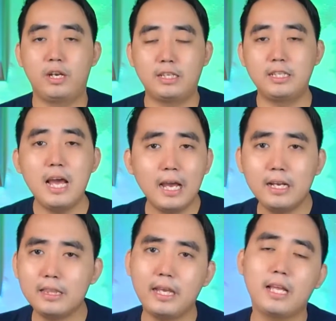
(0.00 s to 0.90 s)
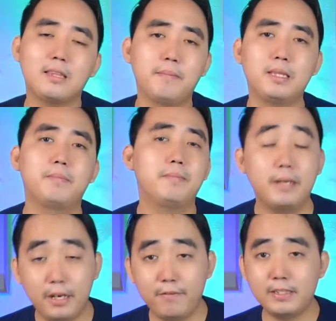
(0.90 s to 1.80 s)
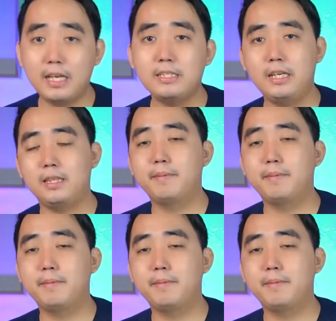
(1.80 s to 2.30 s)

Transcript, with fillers: Nah, sedangkan ketika teman-teman berinvestasi,